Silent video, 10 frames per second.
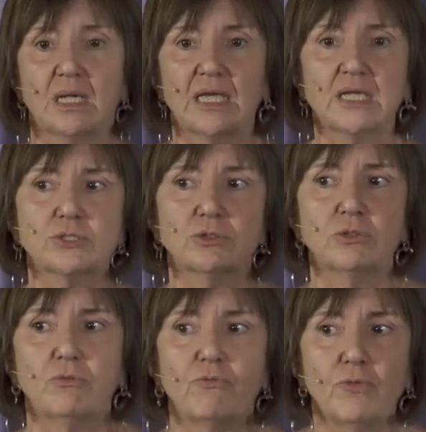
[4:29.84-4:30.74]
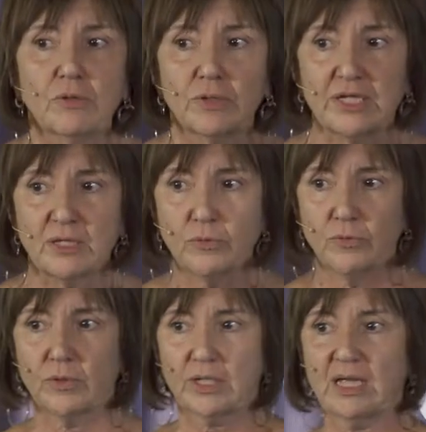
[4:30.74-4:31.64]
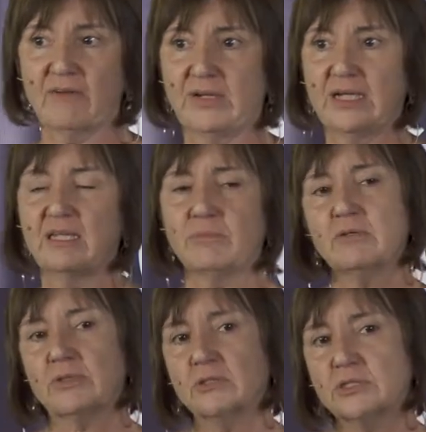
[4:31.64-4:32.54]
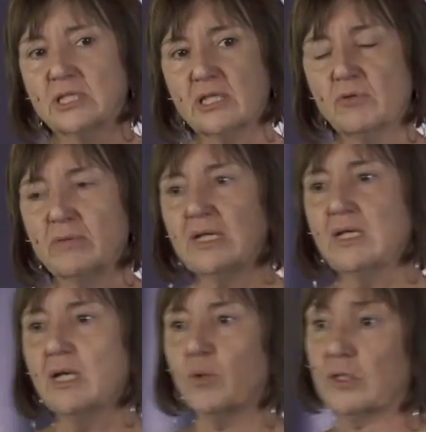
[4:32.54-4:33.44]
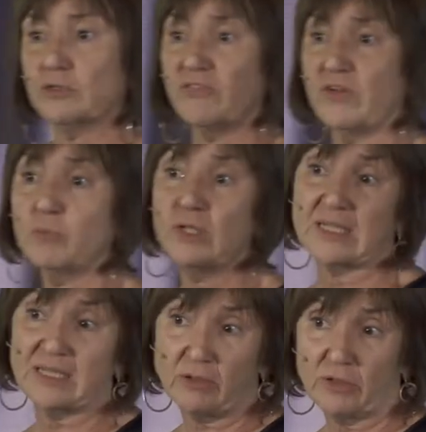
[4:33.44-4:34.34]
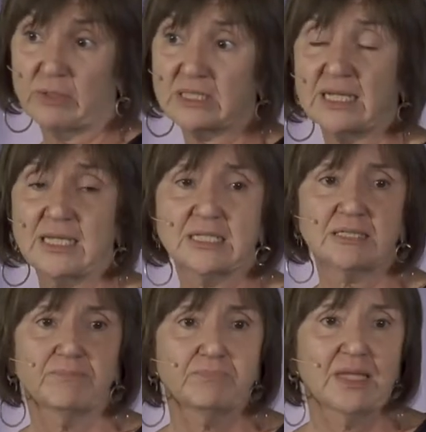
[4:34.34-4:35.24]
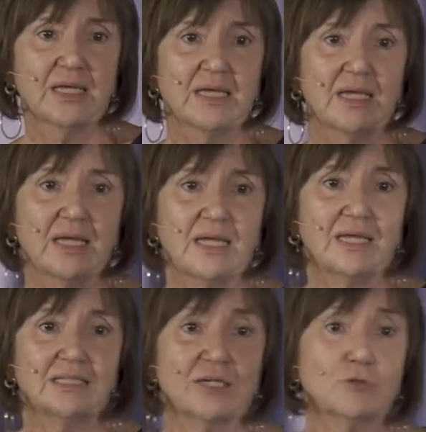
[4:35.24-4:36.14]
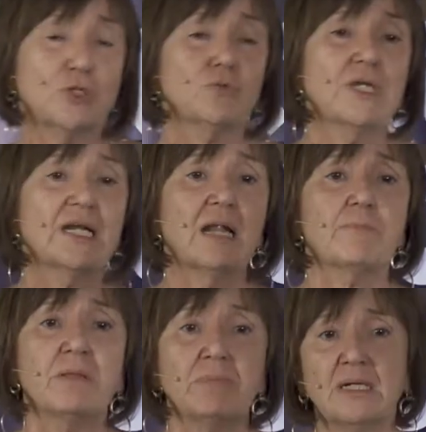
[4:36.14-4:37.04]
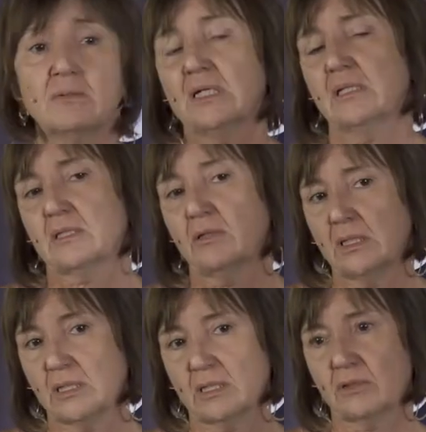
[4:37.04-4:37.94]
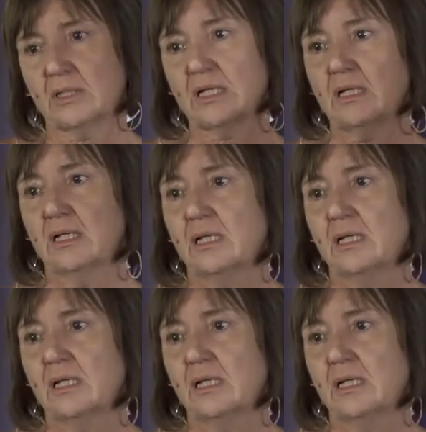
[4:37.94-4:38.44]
Esto fue lo que llevó que al final de 1919, cuando se firmó el Tratado de Versalles, se constituyera la primera organización internacional